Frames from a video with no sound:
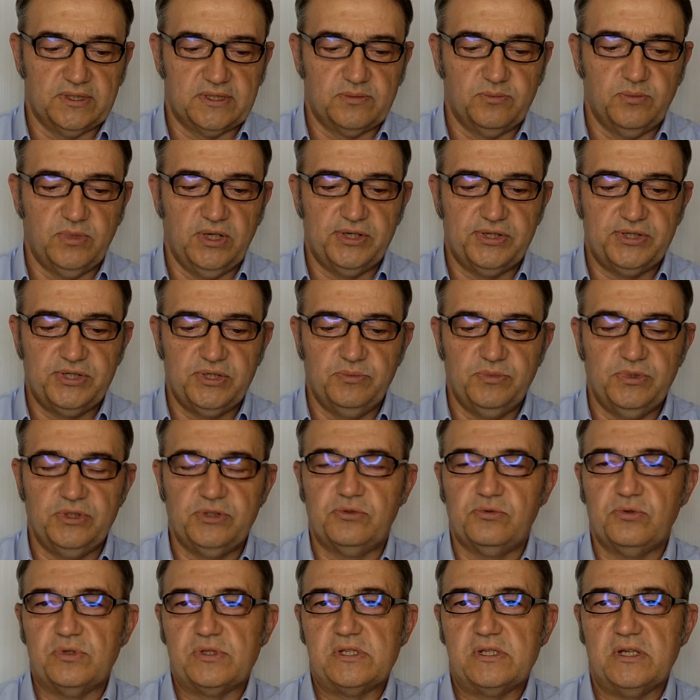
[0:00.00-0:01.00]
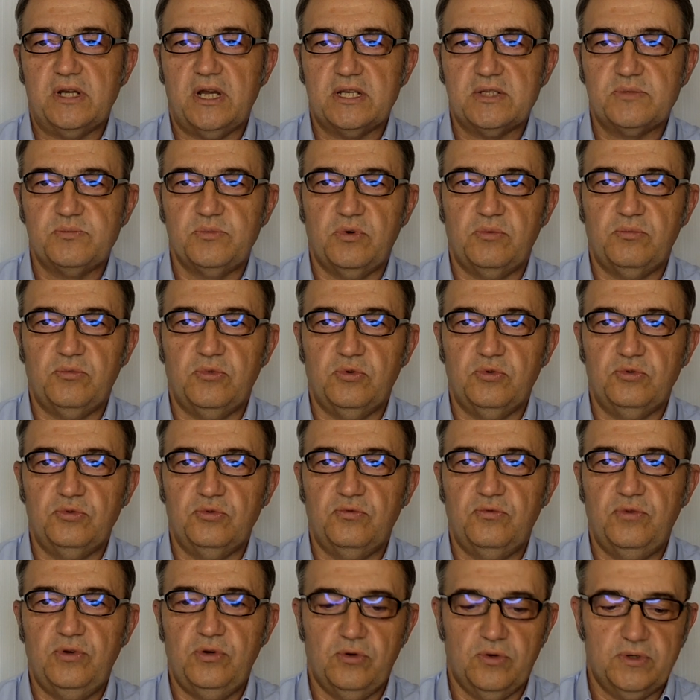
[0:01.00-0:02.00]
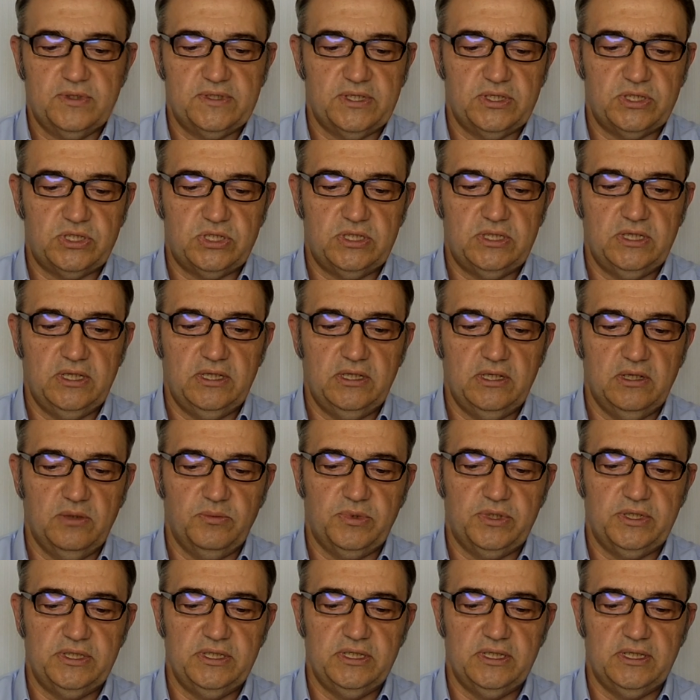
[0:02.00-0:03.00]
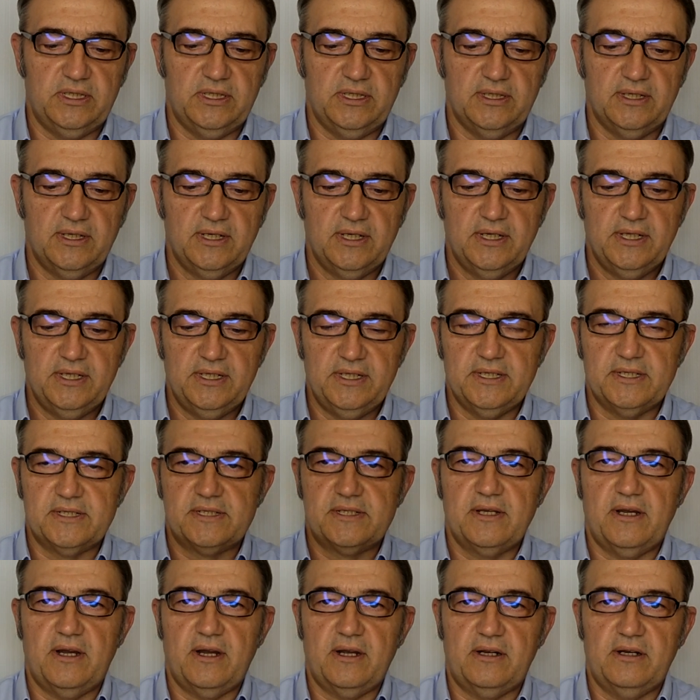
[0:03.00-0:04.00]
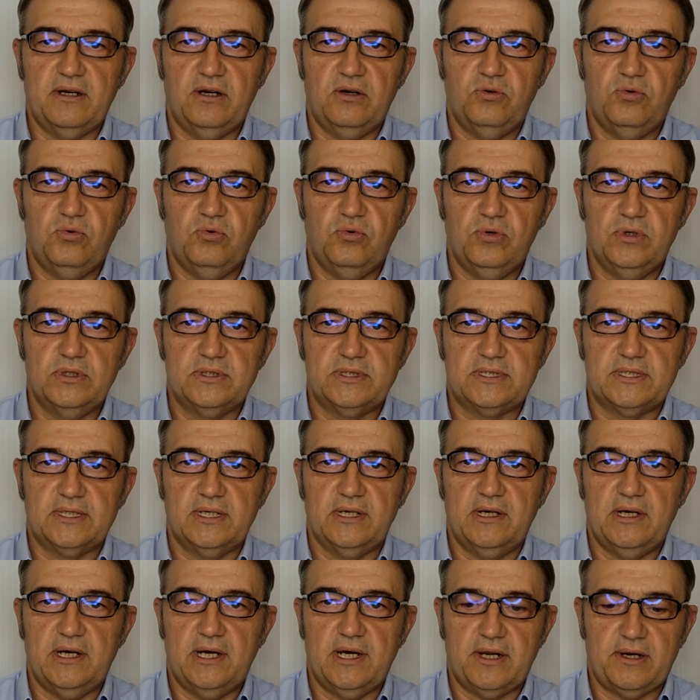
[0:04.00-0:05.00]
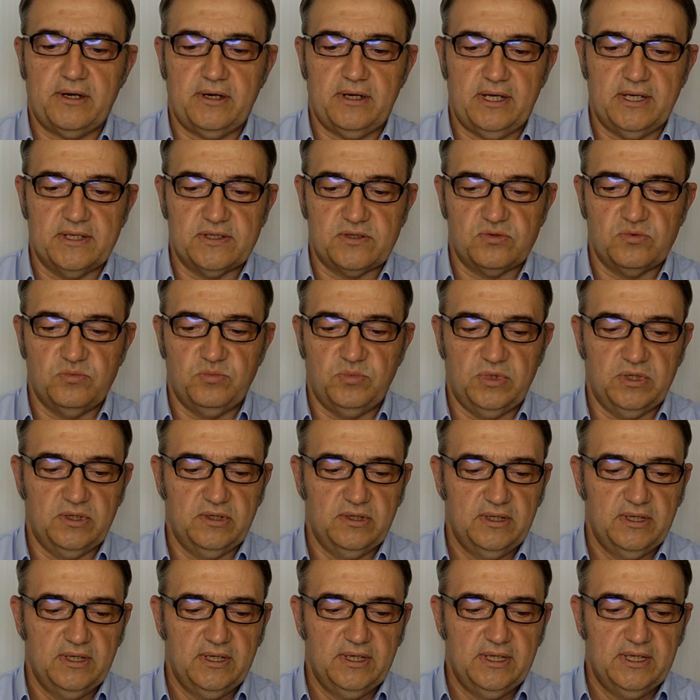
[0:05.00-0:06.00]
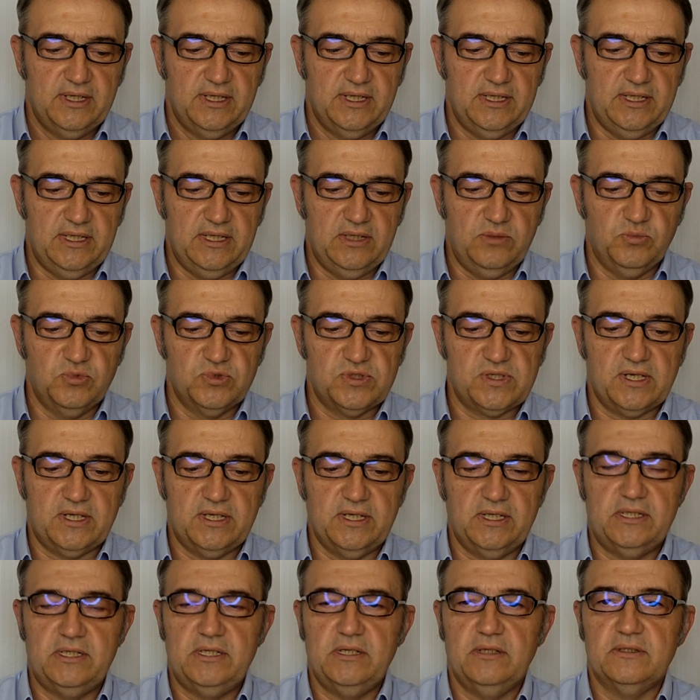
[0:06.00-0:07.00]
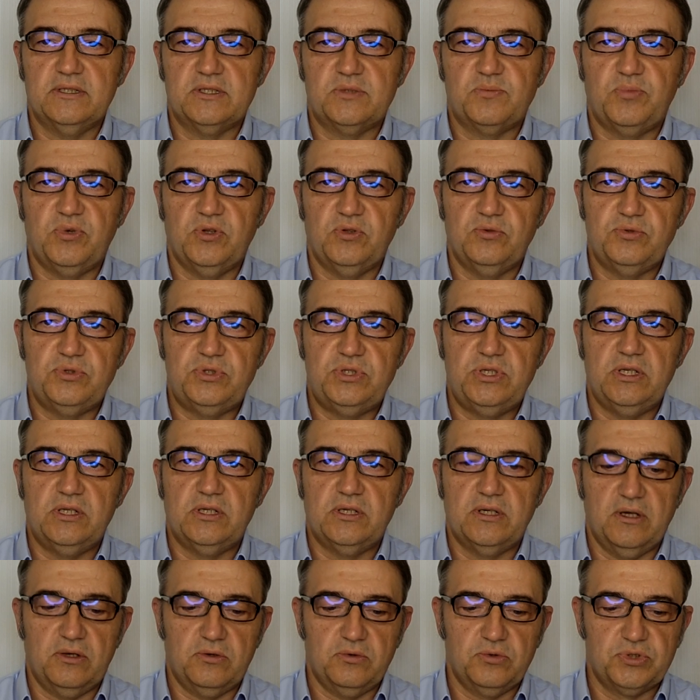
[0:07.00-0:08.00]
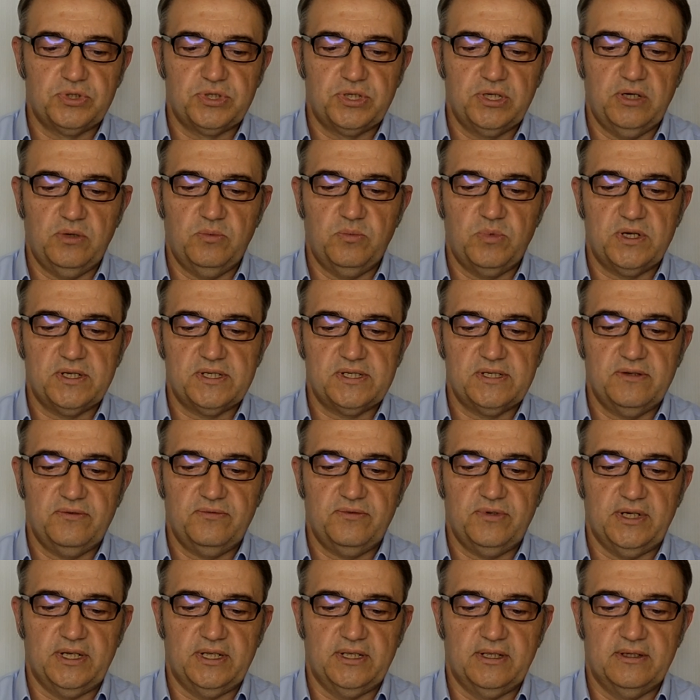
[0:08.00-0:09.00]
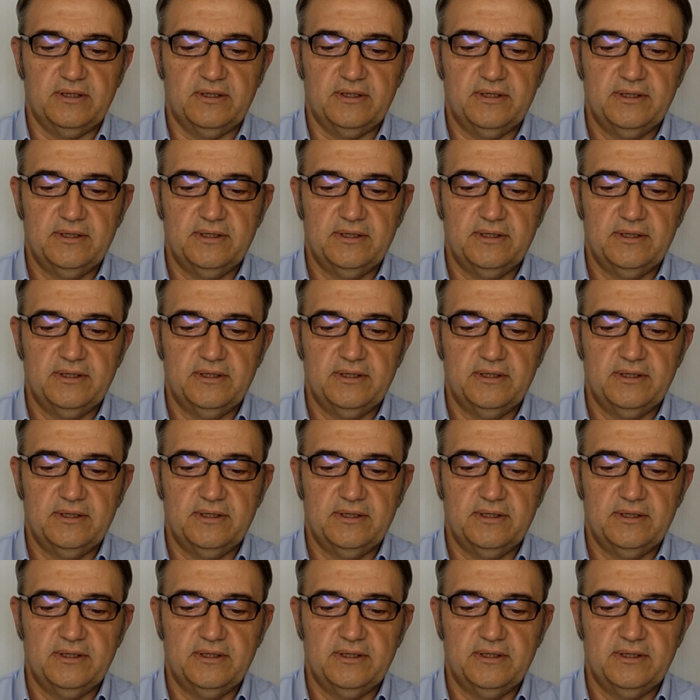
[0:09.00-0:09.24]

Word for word: С большим энтузиазмом он увлекся чтением книги Исаака Отца о разуме, и ему захотелось получить хорошее образование.